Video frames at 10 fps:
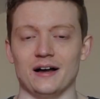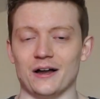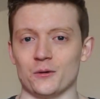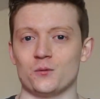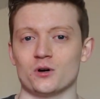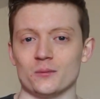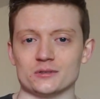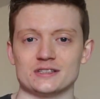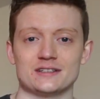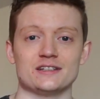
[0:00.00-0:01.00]
Alors pour
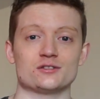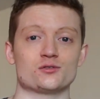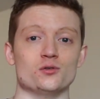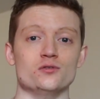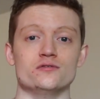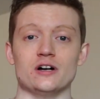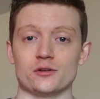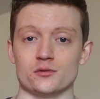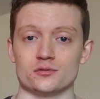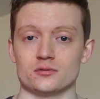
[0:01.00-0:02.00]
commencer, qu'est-ce que le
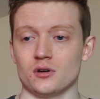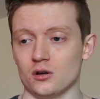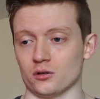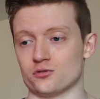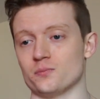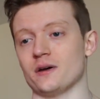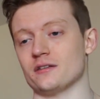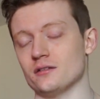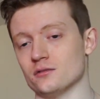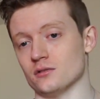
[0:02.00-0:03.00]
valgus Quand une
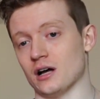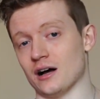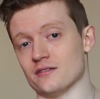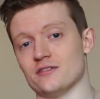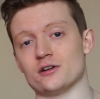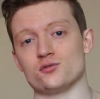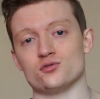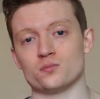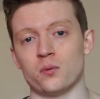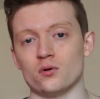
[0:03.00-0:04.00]
personne a un
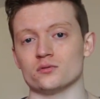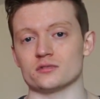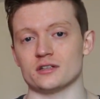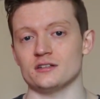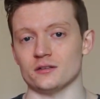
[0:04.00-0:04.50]
valgus prononcé,